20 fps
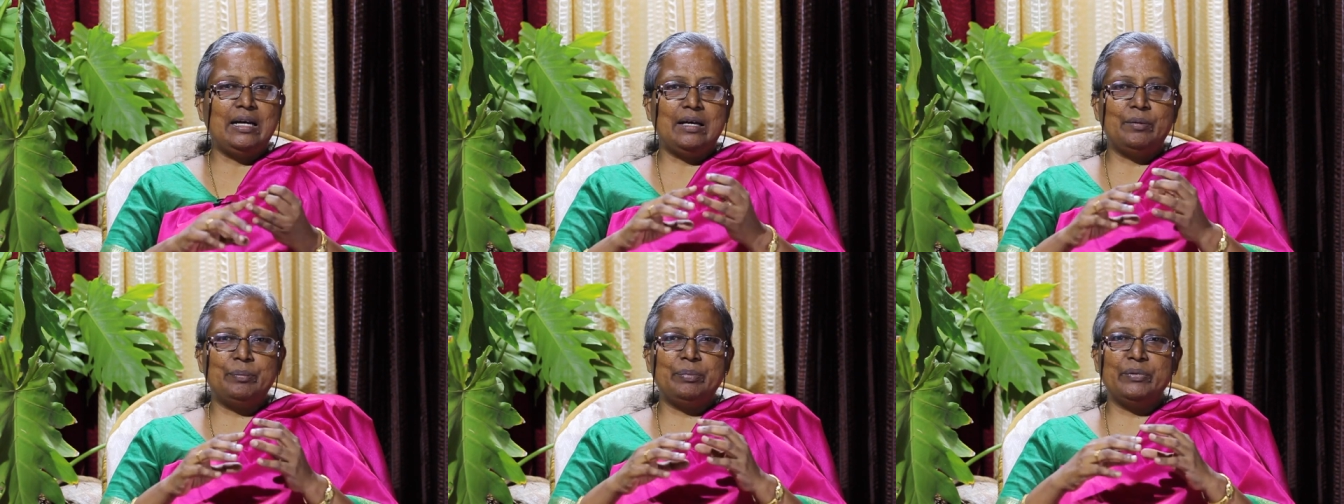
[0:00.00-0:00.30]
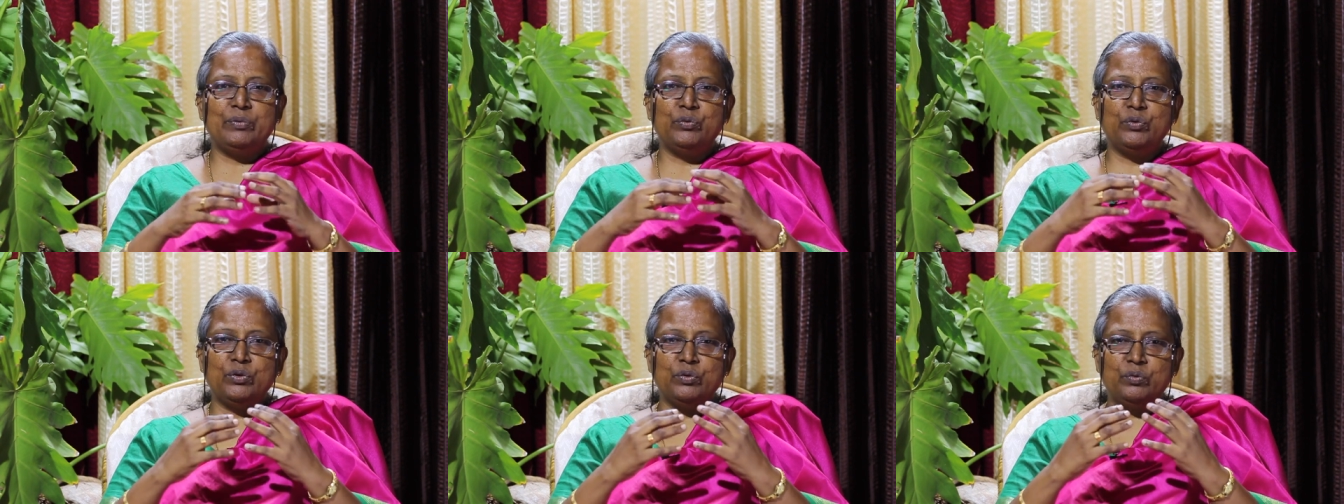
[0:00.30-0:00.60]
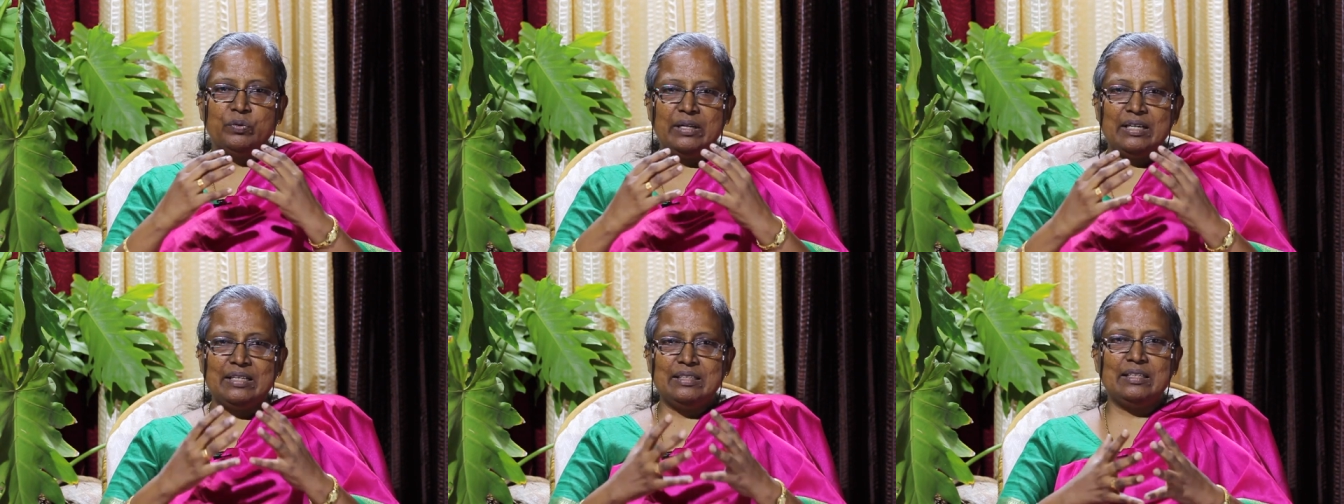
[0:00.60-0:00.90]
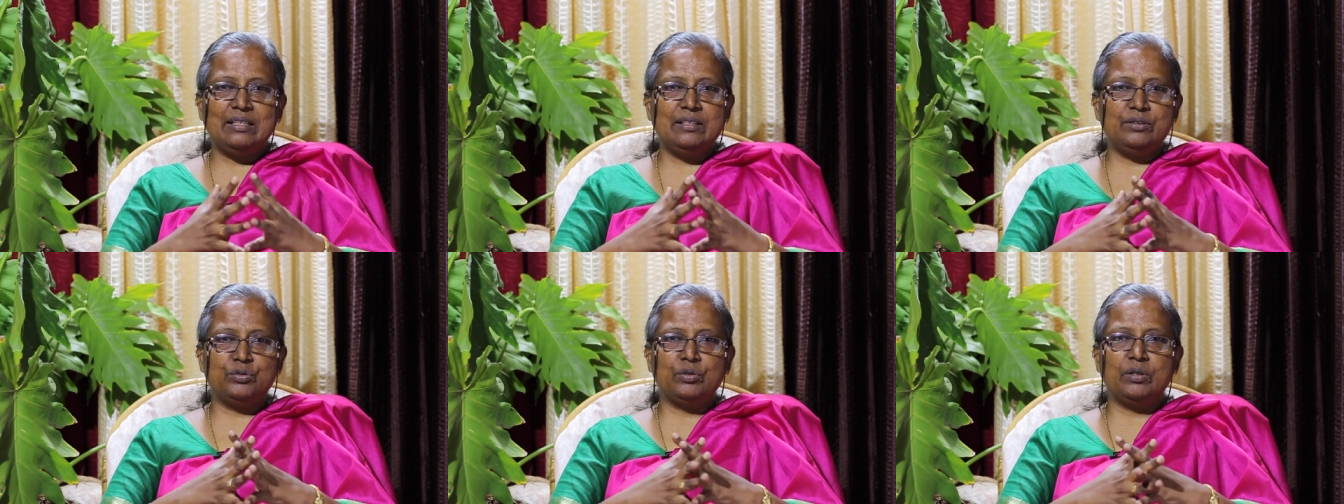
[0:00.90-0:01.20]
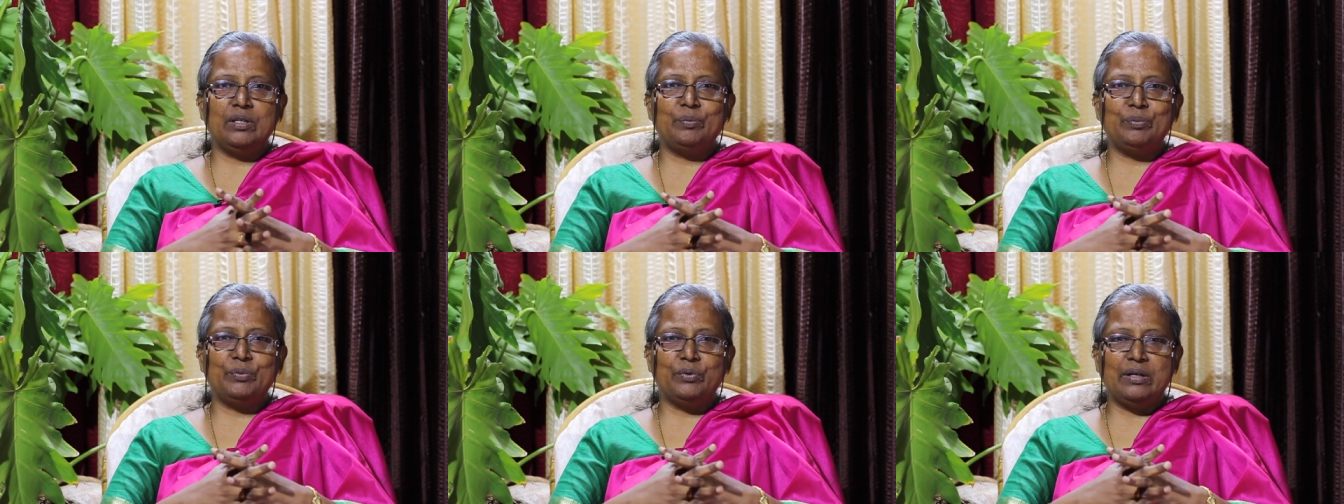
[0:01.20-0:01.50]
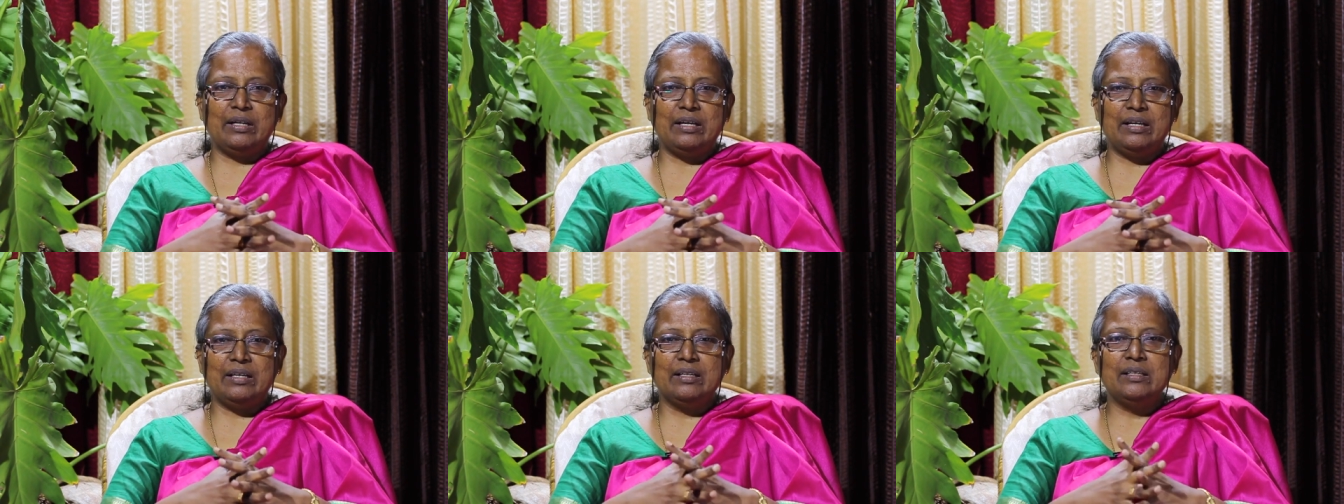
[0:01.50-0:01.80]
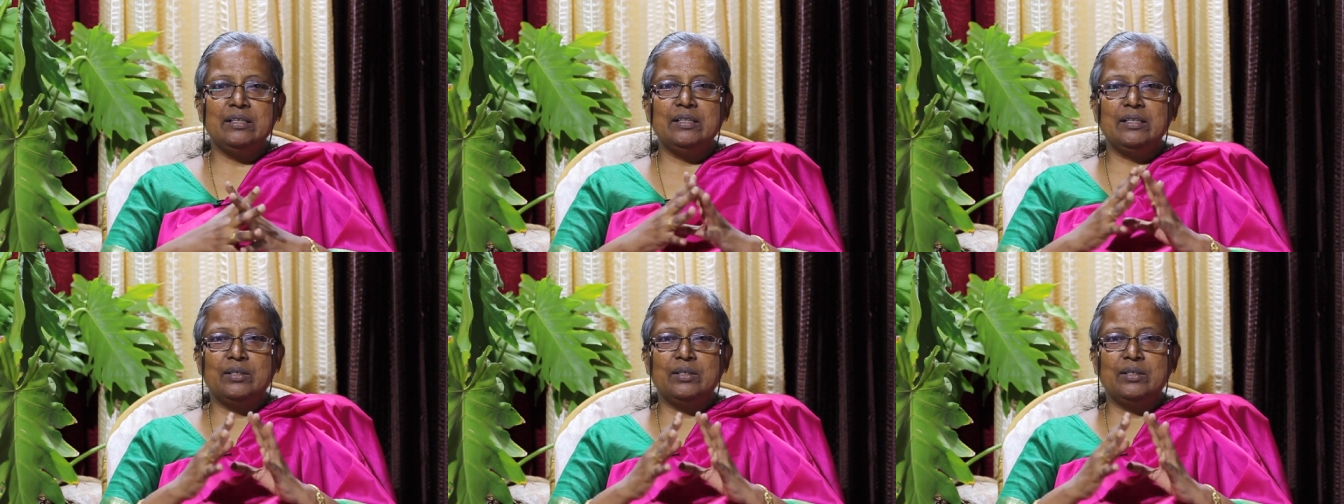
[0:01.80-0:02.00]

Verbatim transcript: அப்போ ஒரு வார்த்தையில் சொல்ல போனால்